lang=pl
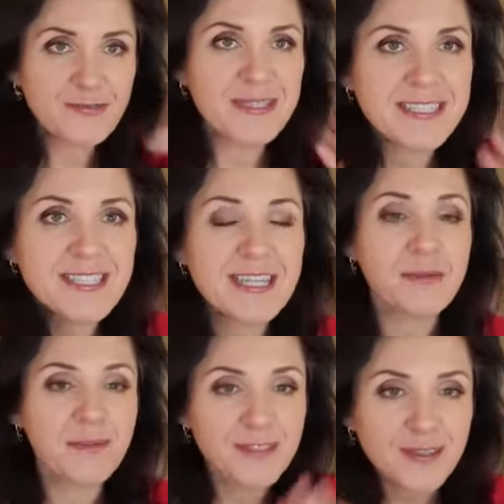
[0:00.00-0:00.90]
W
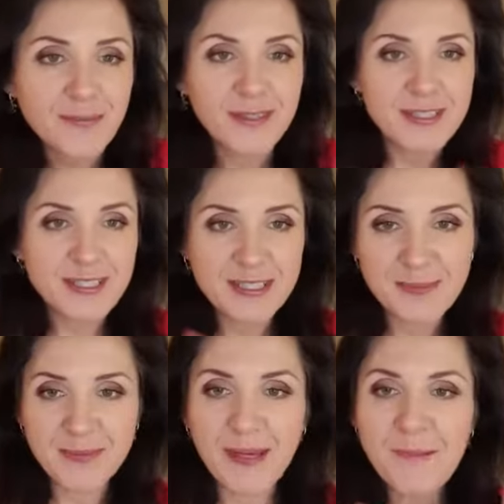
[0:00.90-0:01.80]
międzyczasie pewnie do, będziecie
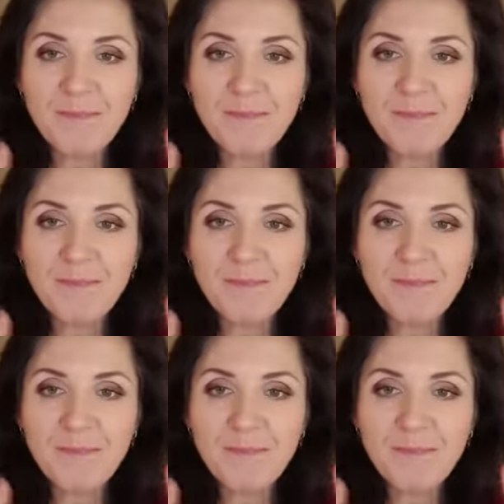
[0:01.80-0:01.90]
sobie